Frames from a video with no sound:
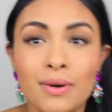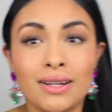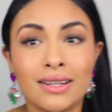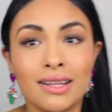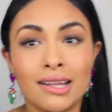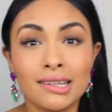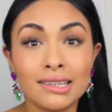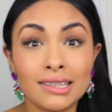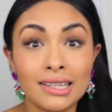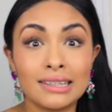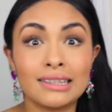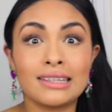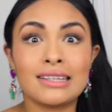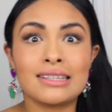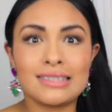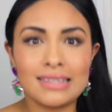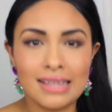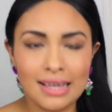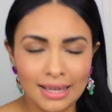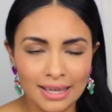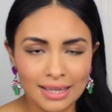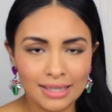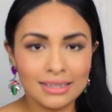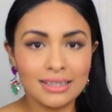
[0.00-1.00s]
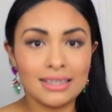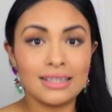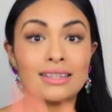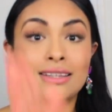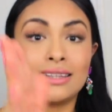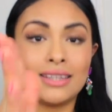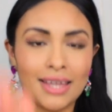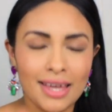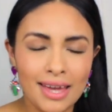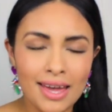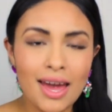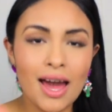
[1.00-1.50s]
verdad que te saca
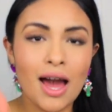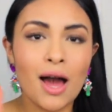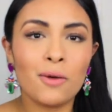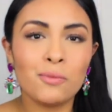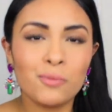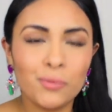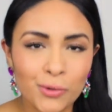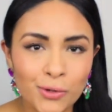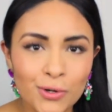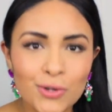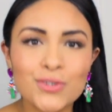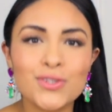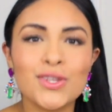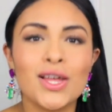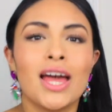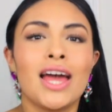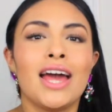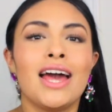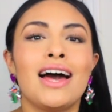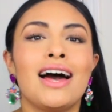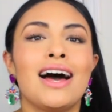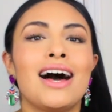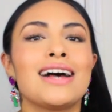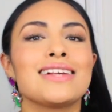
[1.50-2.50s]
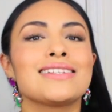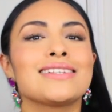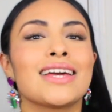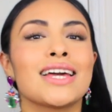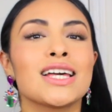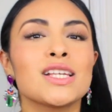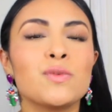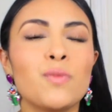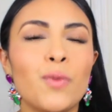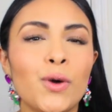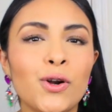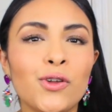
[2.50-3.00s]
de apuros. Así
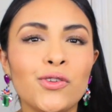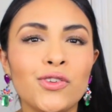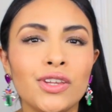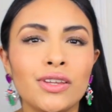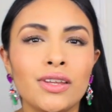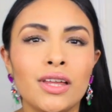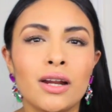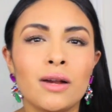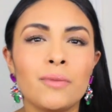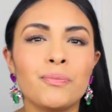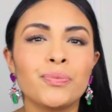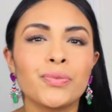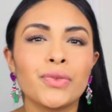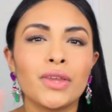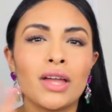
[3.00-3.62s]
que es bueno tener